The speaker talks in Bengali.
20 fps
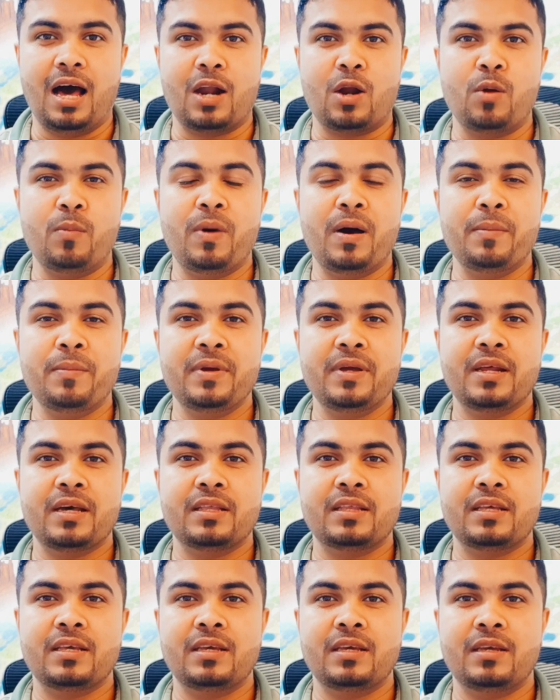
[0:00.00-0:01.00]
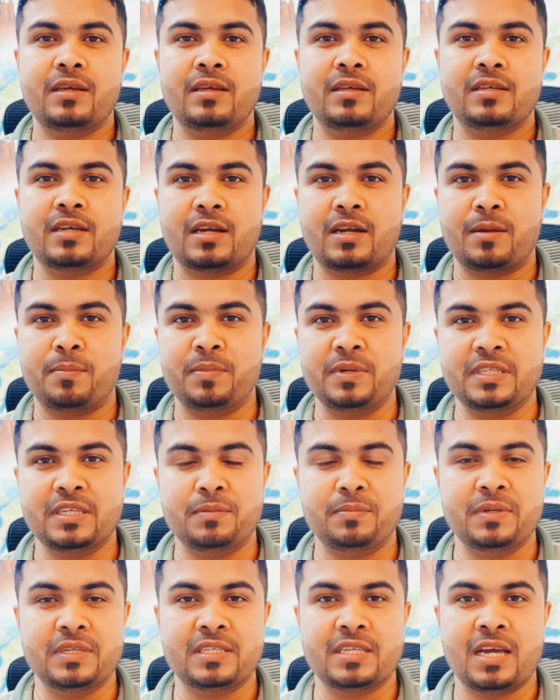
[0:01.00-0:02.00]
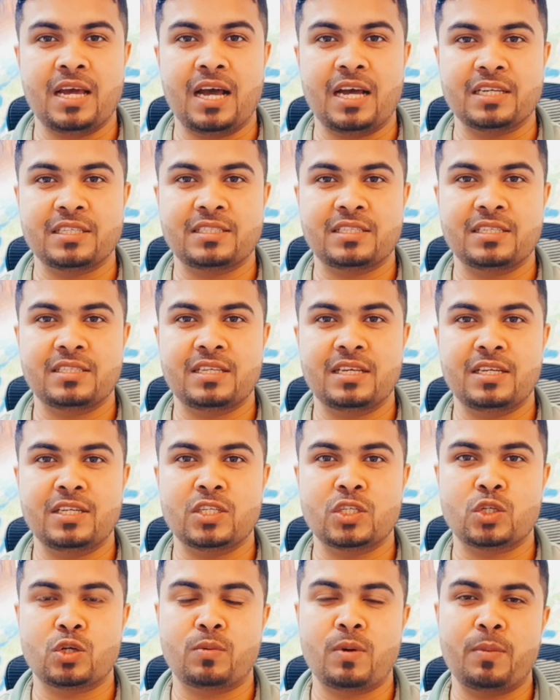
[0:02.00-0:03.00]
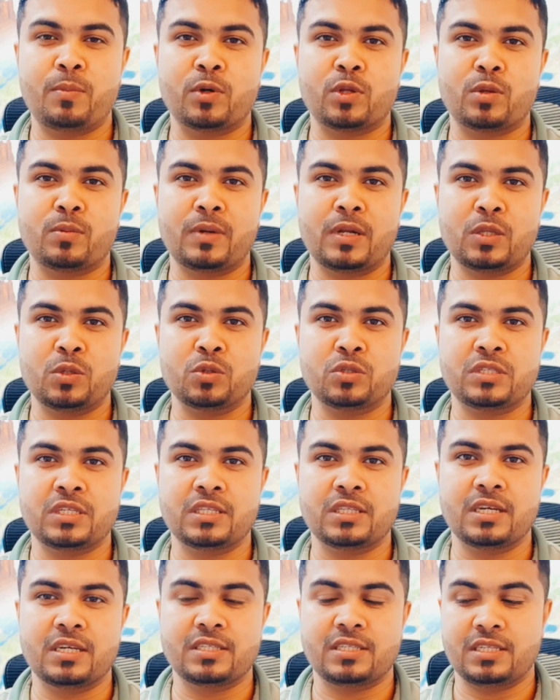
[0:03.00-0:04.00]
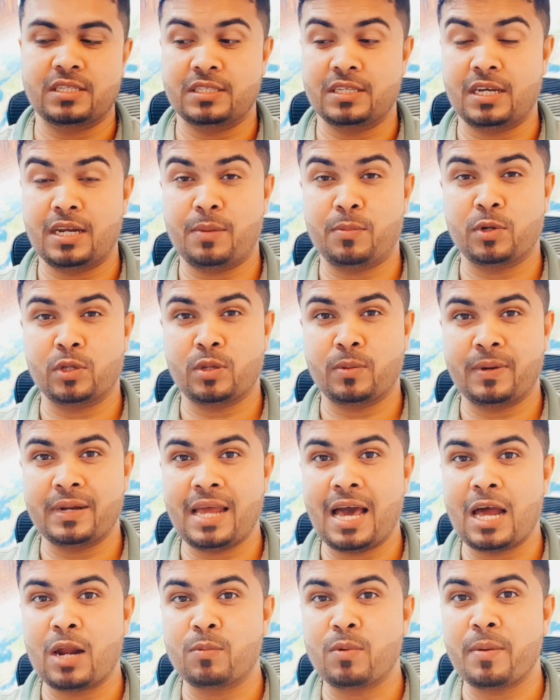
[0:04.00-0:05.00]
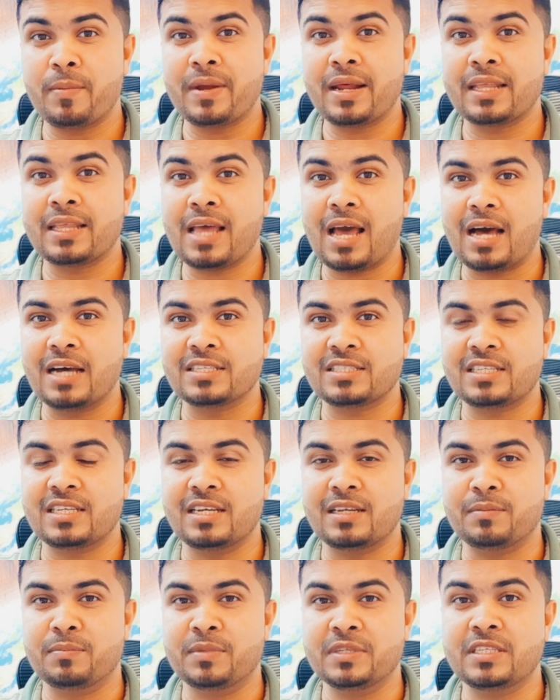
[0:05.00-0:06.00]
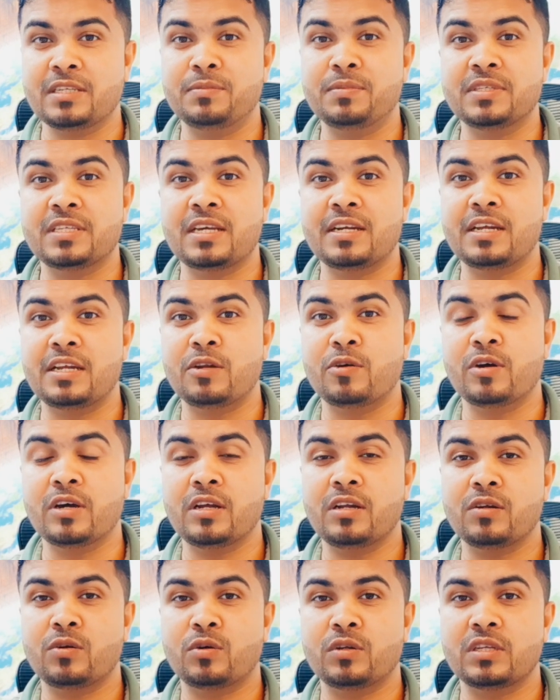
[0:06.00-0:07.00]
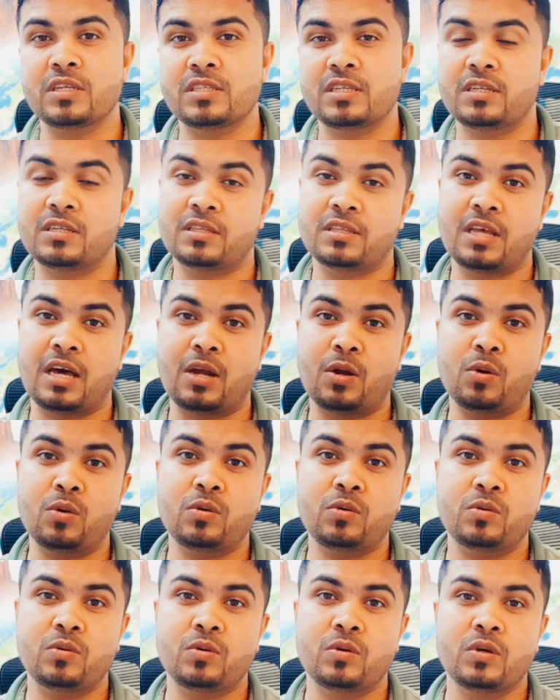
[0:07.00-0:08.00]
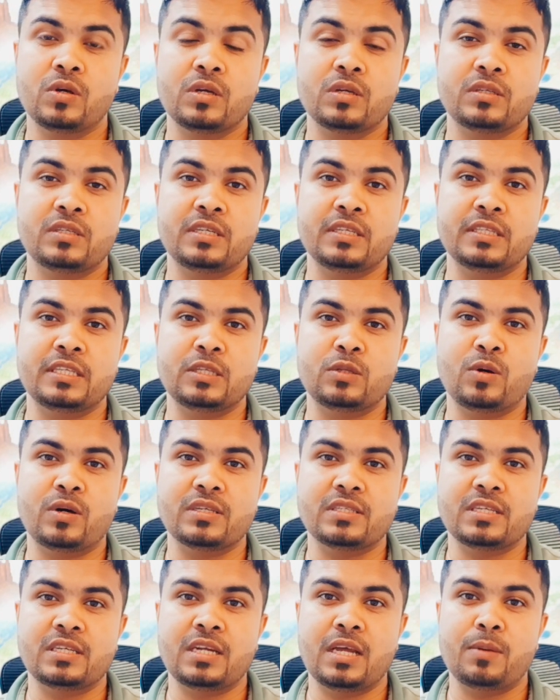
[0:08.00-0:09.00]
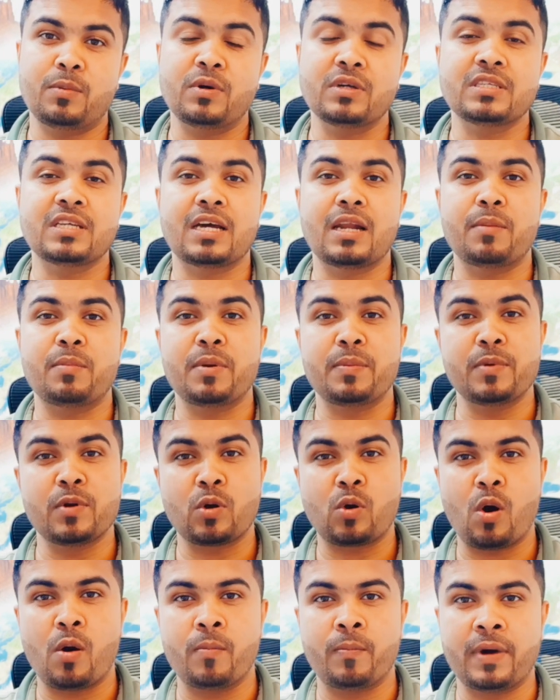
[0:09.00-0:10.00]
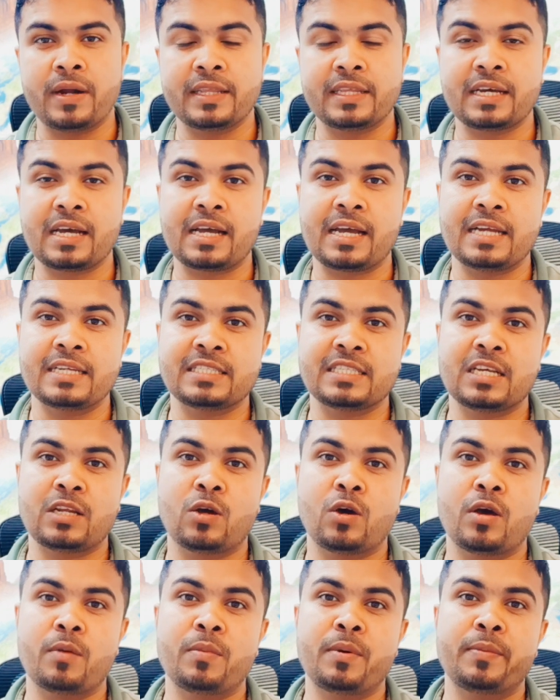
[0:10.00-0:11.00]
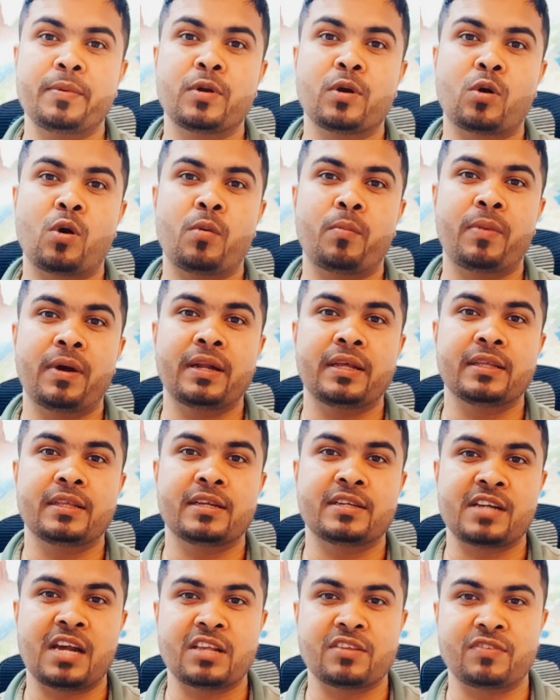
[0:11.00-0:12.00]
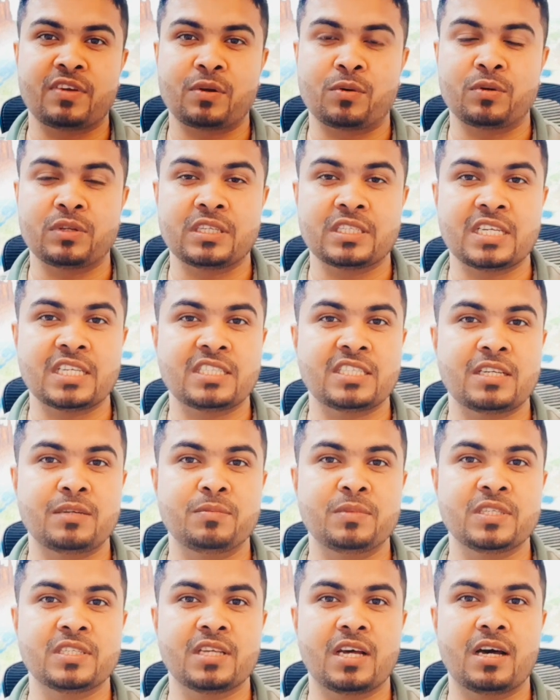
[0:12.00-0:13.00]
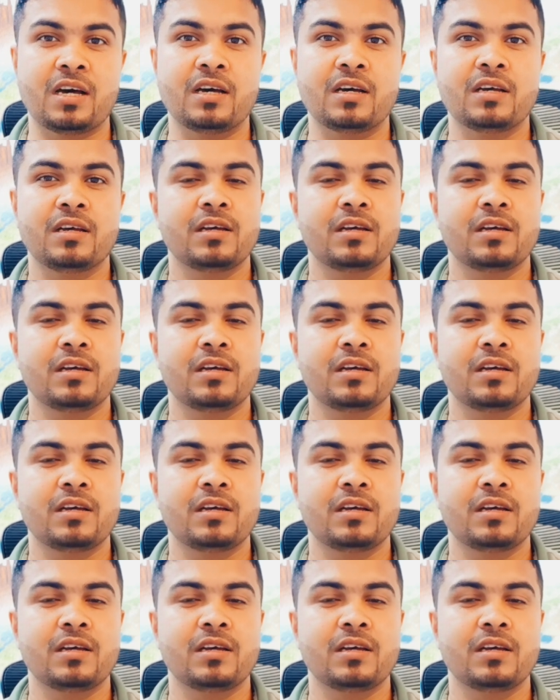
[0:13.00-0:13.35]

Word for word: আরব আমিরাতে যারা বিজিট ভিসা আসতেছেন সবাই বর্তমানে দুশ্চিন্তা আছেন যারা বর্তমানে আরব আমিরাতে আছেন বিজিট ভিসা রিনিউয়াল করতেছেন তারও চিন্তিত আছেন এবং যারা বিভিন্ন কোম্পানি থেকে ক্যান্সেল হয় বিভিন্ন কোম্পানিতে ট্রান্সফার করতে চাচ্ছেন ভিসা